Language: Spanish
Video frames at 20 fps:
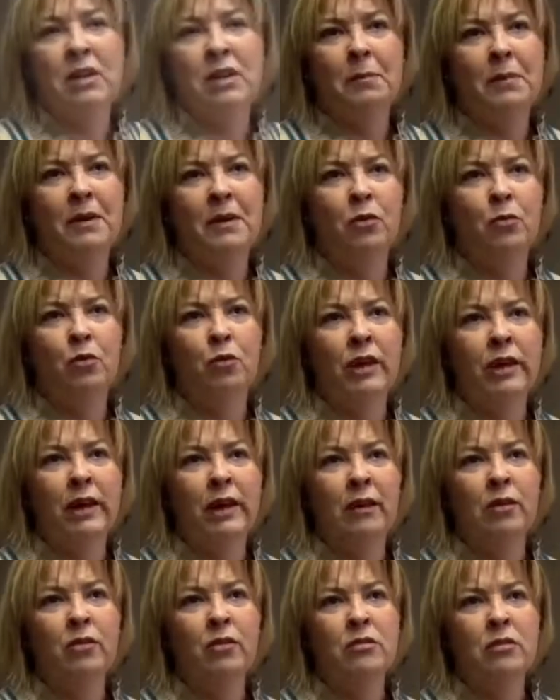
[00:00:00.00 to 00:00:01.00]
tan
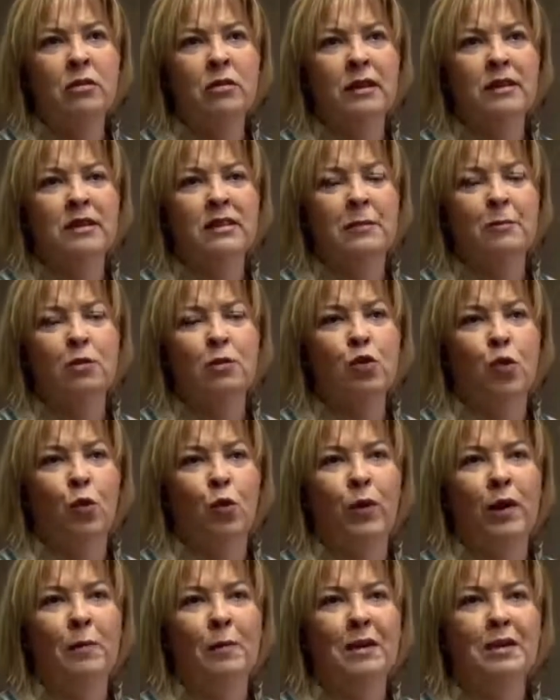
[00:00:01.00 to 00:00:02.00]
hipercomunicados que estamos
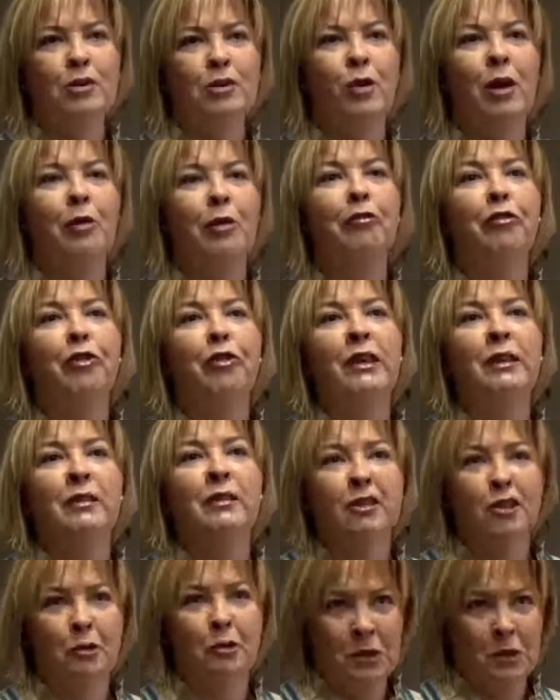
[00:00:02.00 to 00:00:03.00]
con una persona
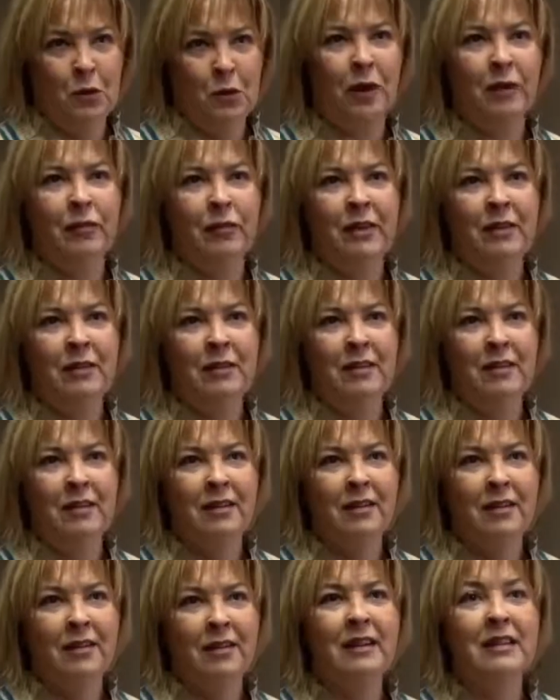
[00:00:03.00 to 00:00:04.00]
enfrente tomando un café
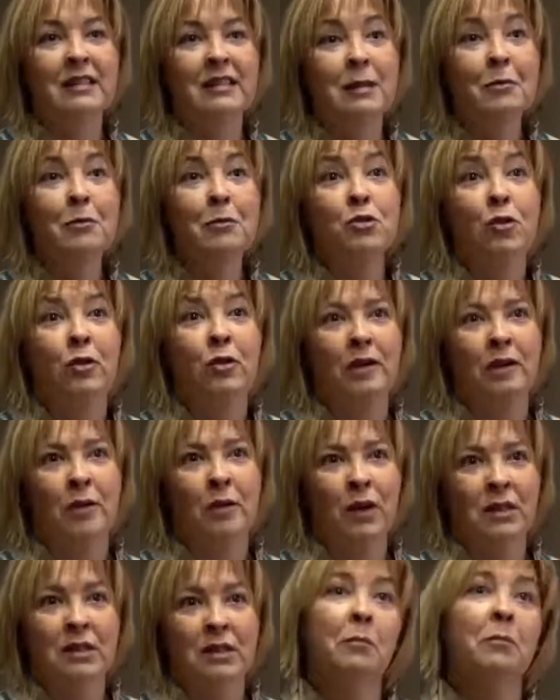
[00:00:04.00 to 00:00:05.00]
y estamos con el
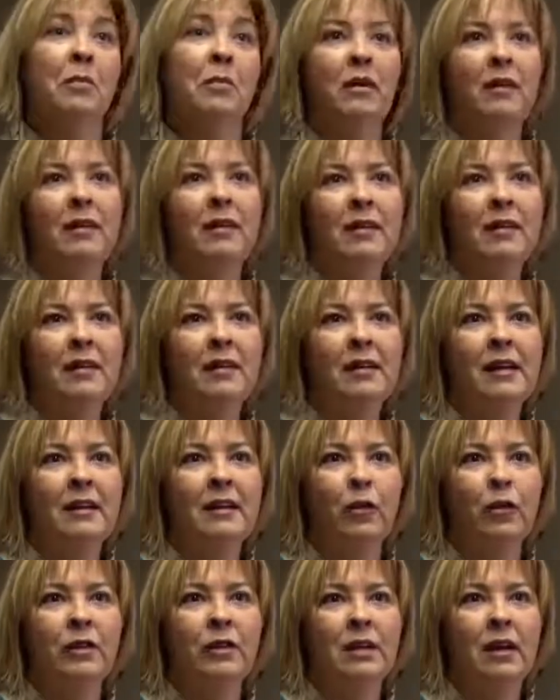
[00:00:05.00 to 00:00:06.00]
WhatsApp.
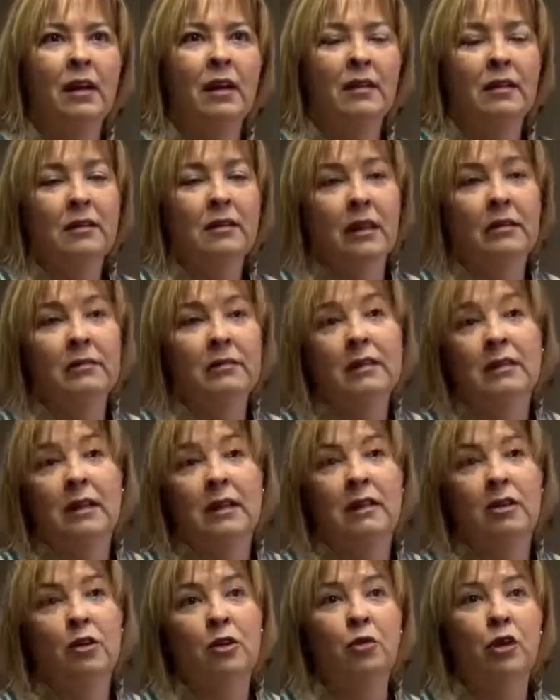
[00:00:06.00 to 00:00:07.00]
Entonces, eh, tanta,
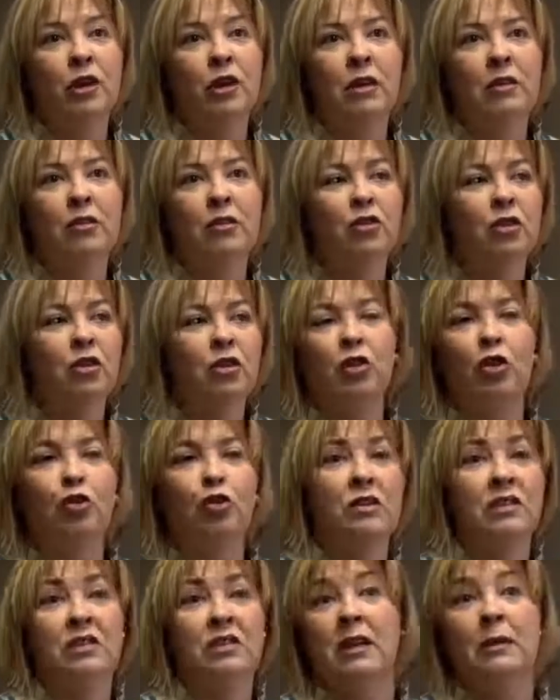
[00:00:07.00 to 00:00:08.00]
tanta comunicación, yo creo que
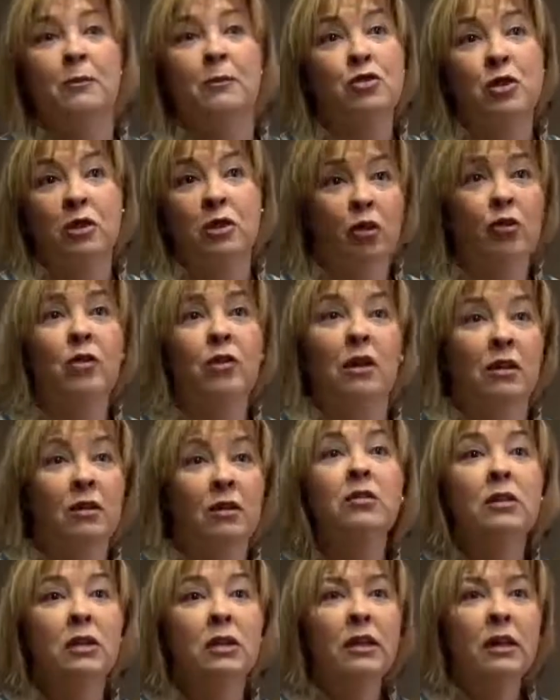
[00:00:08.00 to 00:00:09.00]
los extremos se tocan,
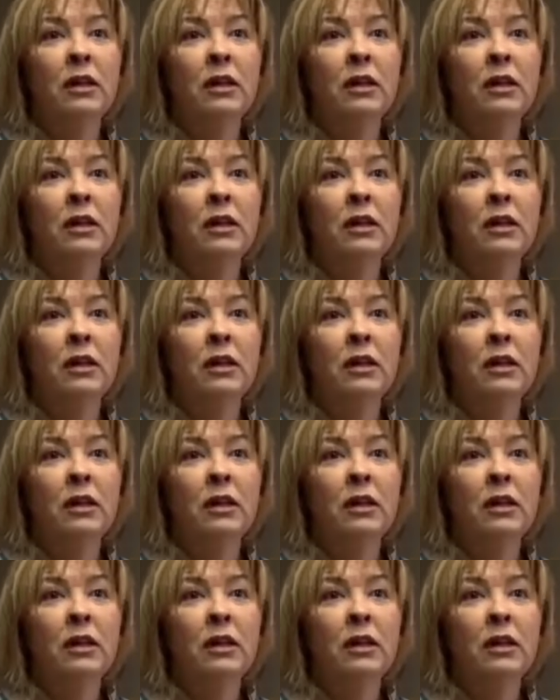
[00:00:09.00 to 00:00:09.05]
¿no?